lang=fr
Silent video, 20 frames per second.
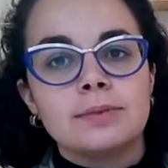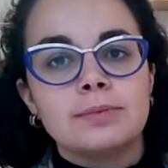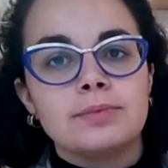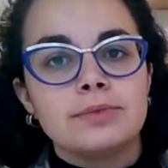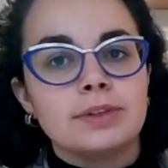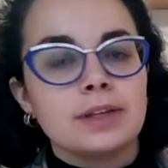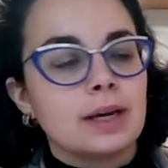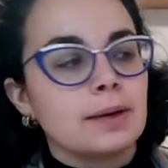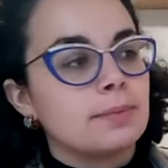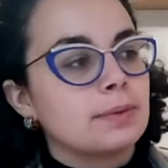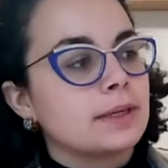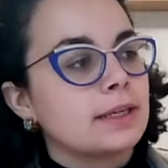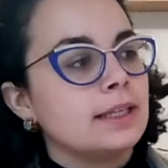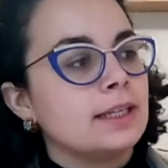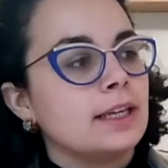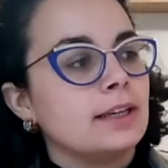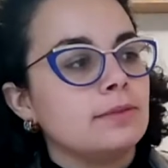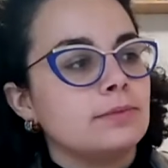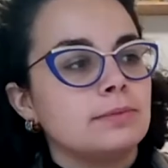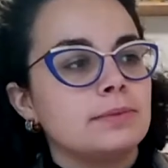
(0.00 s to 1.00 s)
Et puis après,
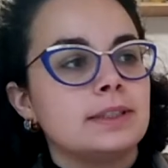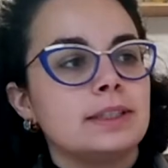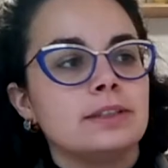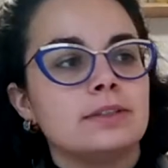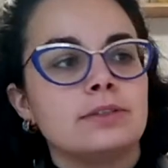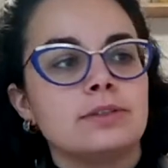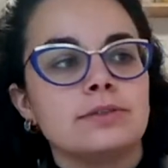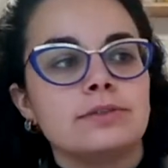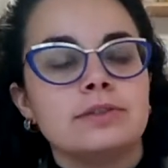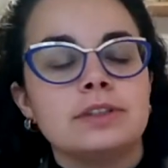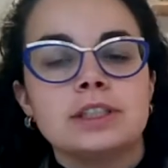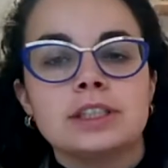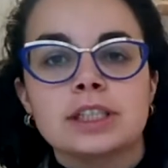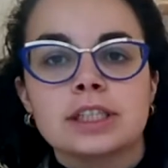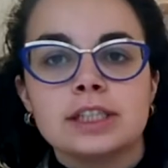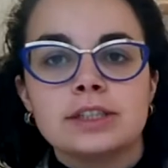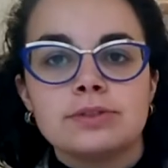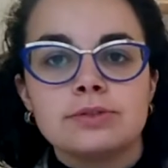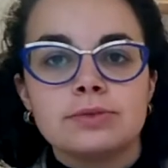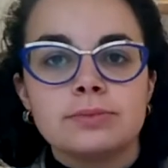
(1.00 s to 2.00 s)
il y a une petite fiche
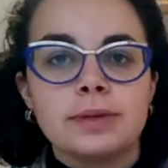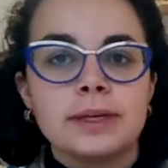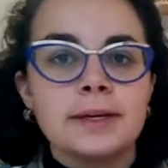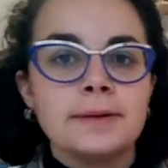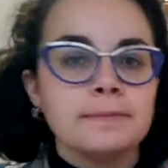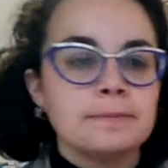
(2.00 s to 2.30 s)
résumée.